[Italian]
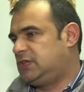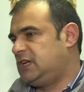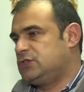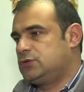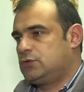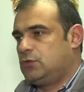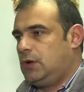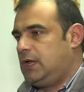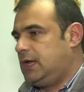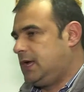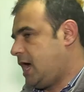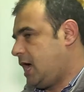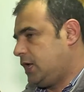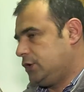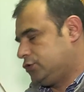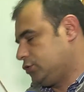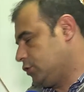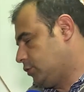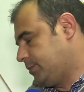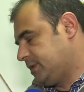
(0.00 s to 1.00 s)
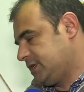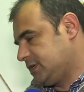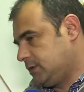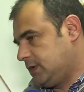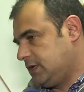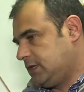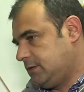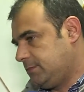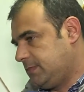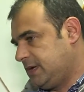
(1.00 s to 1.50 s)
tre scuole calcio, compresa
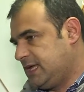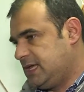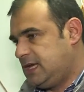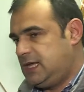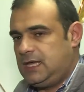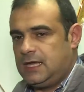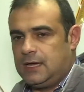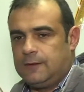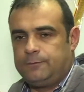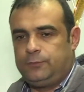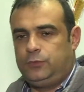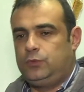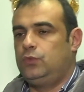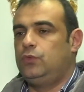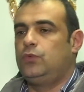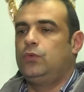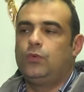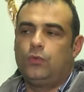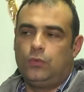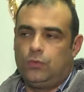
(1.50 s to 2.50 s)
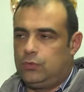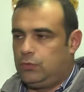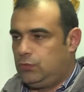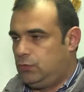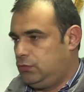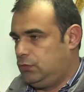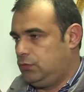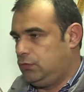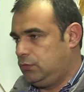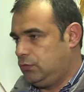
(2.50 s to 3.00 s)
quella del Bagheria,
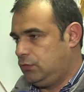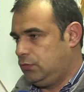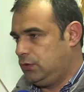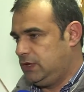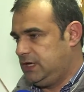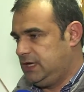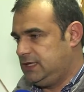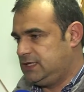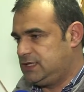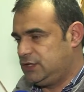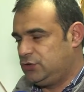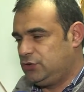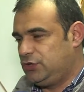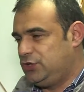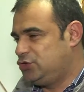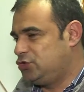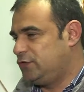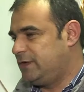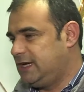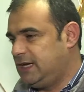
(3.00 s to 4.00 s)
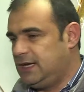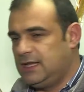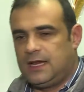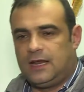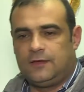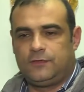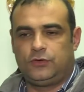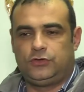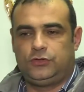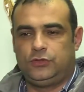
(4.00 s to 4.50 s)
più i settori giovanili
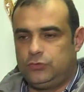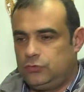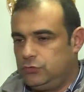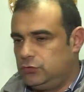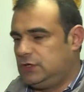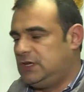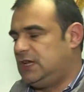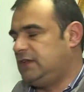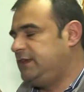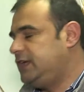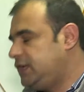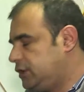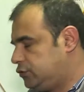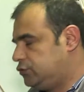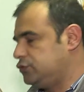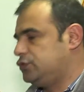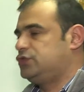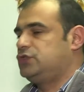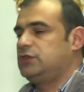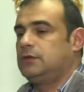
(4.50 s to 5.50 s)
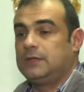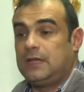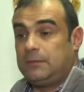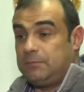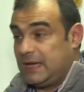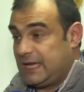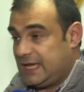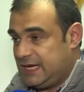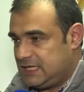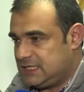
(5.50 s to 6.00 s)
della Fortitudo, della Virtus, del
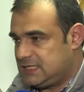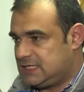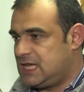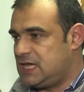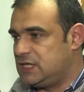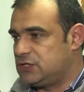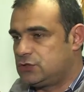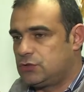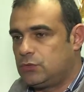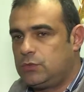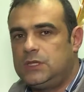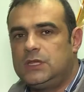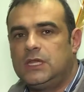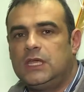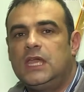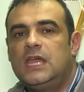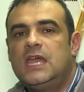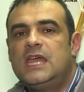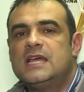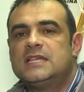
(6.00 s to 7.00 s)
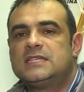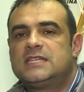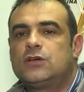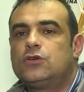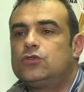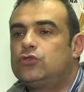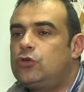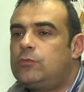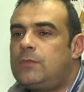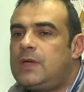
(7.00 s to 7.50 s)
Bagheria stesso, quindi
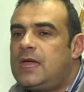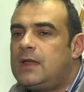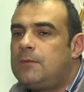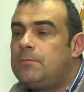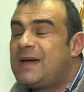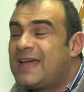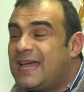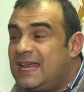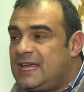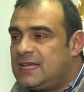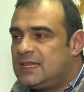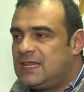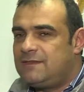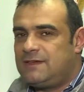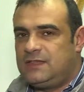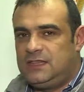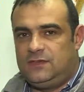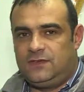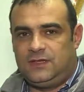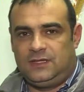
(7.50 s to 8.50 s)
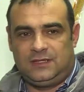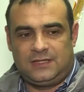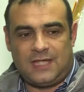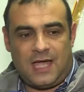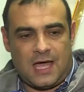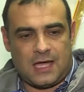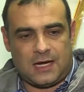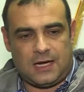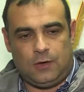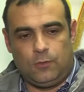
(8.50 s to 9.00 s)
secondo me il Bagheria deve
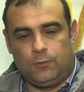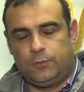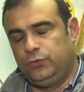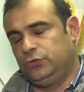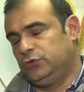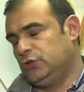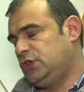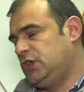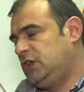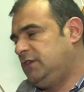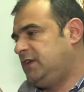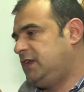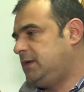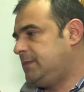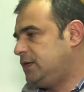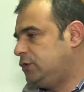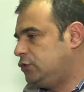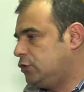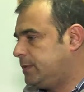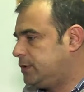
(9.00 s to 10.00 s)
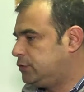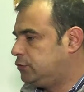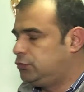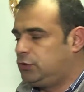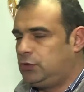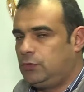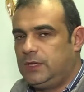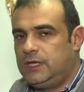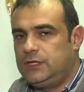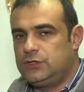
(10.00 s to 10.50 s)
diventare un punto di riferimento per
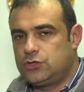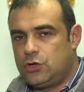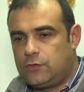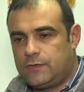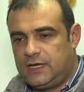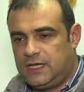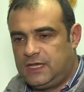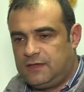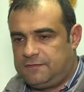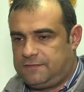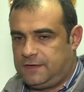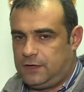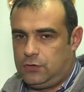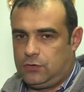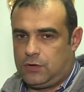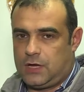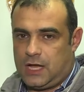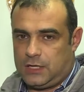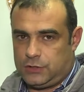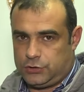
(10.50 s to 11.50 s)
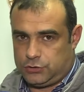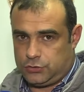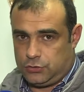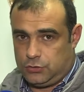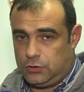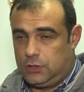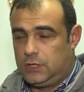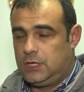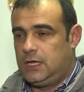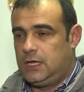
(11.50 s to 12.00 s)
tutti quei giovani che fanno calcio